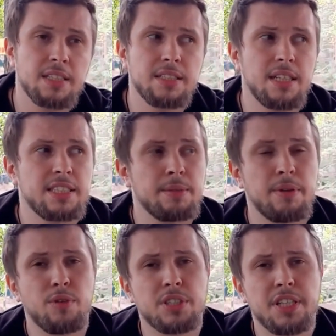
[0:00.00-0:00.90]
за
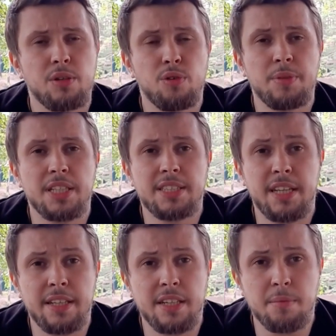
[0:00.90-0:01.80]
самого схигумена
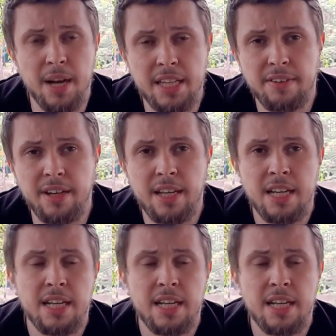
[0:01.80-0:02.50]
Сергия Романова,